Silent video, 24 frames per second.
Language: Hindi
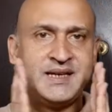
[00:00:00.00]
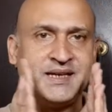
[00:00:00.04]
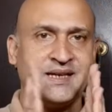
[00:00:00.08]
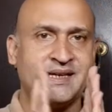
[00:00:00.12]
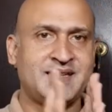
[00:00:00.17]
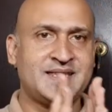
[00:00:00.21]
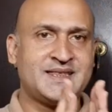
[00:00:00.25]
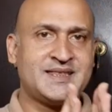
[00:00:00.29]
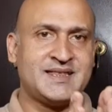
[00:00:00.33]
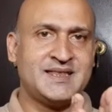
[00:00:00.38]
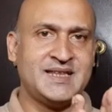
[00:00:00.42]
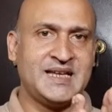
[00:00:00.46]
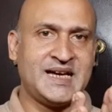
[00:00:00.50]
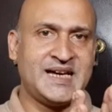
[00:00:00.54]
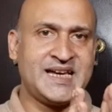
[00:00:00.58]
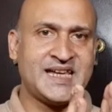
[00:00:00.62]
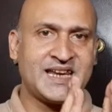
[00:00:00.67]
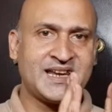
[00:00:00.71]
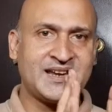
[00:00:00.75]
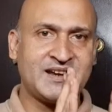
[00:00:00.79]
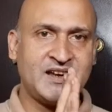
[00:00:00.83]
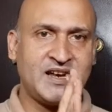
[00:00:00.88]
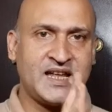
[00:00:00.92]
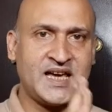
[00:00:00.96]
इतना
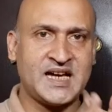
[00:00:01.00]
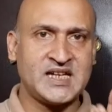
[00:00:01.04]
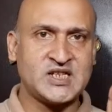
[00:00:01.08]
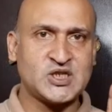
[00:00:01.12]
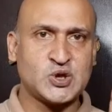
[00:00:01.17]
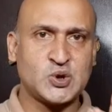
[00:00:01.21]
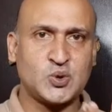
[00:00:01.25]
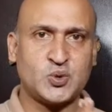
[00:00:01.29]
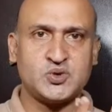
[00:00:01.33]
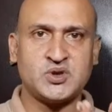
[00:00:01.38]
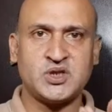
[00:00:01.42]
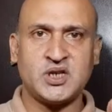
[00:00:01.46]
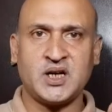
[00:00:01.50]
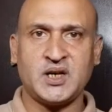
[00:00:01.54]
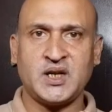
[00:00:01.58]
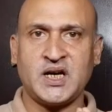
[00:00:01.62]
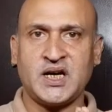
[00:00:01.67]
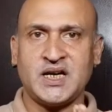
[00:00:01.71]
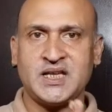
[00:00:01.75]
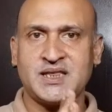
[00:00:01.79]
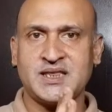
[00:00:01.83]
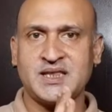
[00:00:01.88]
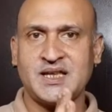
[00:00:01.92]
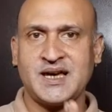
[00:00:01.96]
रिलैक्स हो जाना
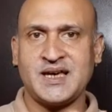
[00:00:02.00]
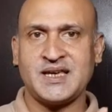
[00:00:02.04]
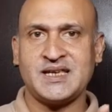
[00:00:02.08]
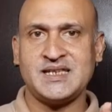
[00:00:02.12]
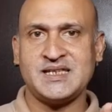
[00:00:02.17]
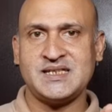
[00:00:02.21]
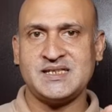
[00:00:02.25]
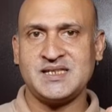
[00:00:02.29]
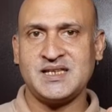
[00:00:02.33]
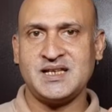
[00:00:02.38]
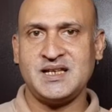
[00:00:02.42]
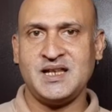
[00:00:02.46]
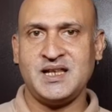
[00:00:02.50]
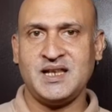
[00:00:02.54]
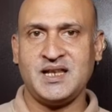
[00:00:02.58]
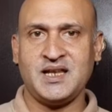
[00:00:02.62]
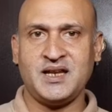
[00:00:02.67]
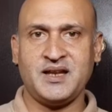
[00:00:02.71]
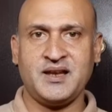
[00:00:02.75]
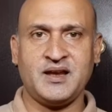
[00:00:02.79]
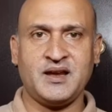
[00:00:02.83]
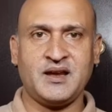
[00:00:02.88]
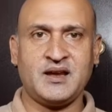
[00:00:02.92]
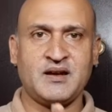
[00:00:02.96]
इतना इजी ले
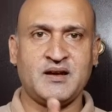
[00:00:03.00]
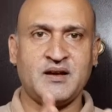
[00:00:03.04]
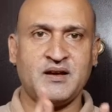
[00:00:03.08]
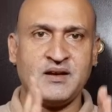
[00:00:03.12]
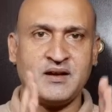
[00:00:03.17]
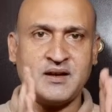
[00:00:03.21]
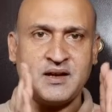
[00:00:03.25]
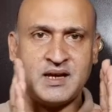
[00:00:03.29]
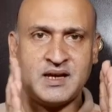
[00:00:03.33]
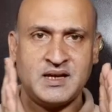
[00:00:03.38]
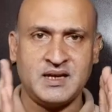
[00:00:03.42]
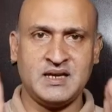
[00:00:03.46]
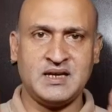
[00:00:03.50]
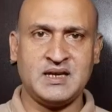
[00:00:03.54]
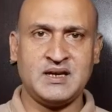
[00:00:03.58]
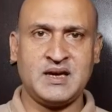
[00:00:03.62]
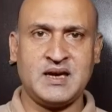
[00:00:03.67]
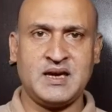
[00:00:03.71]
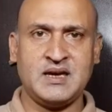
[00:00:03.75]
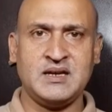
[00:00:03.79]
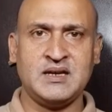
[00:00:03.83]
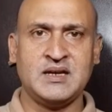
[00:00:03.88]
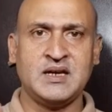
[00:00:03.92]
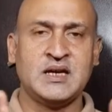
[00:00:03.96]
लेने नहीं
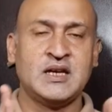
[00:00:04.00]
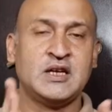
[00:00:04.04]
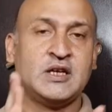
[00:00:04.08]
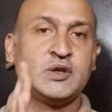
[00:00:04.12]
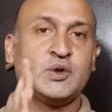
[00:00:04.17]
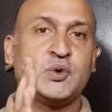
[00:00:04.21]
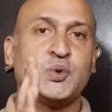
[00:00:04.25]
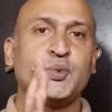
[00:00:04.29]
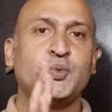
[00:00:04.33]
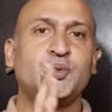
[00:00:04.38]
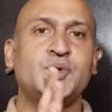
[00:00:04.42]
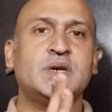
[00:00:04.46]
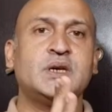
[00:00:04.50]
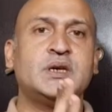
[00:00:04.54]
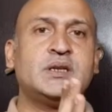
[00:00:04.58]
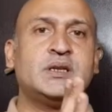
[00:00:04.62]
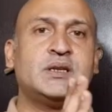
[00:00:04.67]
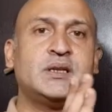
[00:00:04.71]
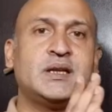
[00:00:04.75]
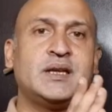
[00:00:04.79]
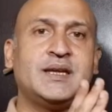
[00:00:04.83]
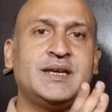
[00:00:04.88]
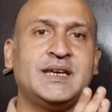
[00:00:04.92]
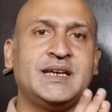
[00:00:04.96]
है क्योंकि
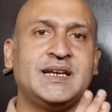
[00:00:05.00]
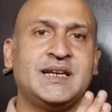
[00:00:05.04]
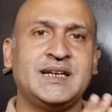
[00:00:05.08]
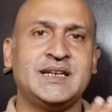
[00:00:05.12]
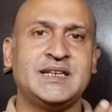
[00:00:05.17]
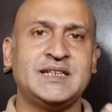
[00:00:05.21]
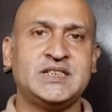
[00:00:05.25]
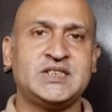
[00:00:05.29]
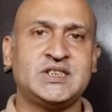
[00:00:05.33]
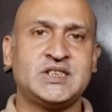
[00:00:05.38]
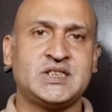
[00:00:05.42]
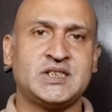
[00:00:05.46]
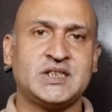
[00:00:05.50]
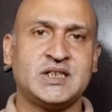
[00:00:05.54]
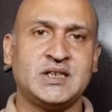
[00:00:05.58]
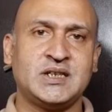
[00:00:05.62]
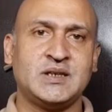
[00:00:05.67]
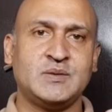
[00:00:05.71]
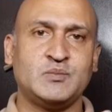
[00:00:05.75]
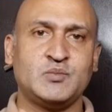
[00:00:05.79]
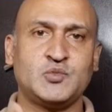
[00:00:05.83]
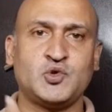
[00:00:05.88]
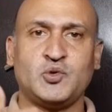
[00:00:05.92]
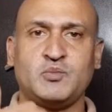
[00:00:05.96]
इंग्लिश
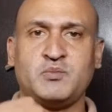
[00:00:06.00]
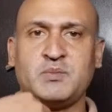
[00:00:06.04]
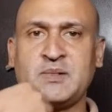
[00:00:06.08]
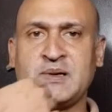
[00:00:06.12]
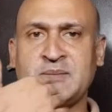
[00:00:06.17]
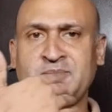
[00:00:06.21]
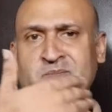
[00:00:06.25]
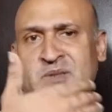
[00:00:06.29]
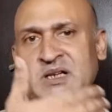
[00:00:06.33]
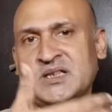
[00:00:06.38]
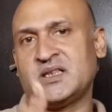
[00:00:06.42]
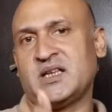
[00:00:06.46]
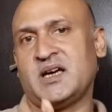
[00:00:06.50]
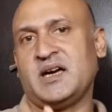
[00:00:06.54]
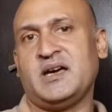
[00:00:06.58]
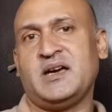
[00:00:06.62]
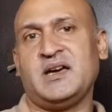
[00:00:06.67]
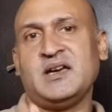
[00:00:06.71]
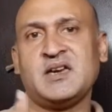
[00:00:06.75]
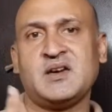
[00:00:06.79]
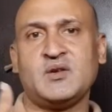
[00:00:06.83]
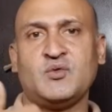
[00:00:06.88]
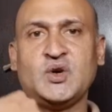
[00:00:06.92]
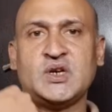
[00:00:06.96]
टीम को पता है
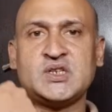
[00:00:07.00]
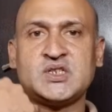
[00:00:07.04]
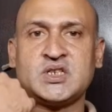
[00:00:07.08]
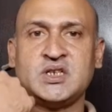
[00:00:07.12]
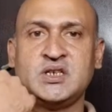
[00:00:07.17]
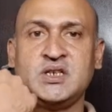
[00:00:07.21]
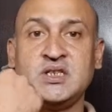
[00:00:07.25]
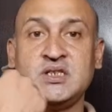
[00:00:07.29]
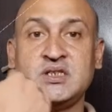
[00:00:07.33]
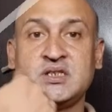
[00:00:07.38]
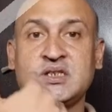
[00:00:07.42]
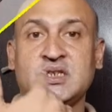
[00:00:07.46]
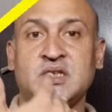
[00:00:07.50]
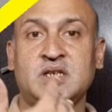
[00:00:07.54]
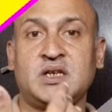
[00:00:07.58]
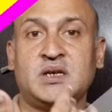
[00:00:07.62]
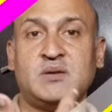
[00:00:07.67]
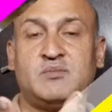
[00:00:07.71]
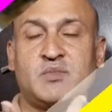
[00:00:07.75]
कि वेस्ट इंडीज़ की टीम